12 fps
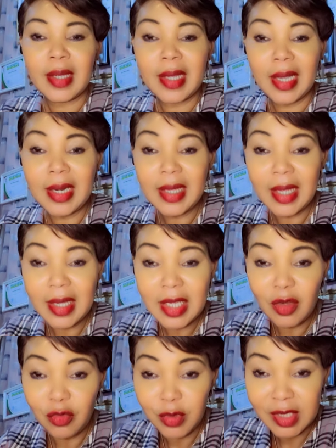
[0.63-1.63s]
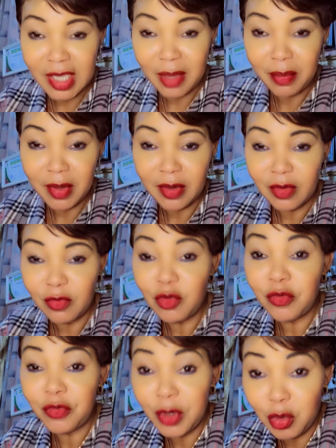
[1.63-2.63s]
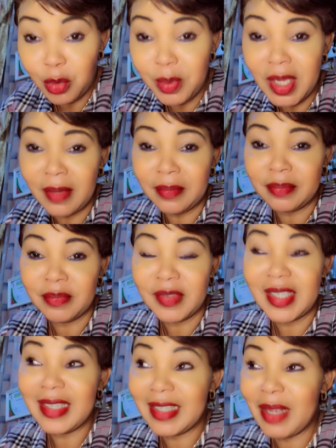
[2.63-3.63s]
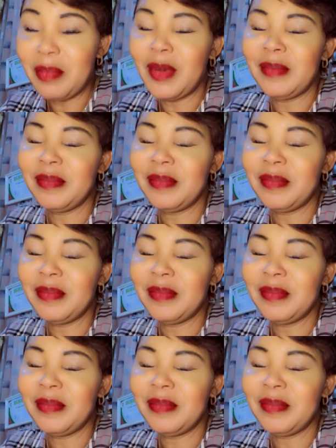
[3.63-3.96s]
Quelqu'un qui vous aime vous veut du bien. C'est simple.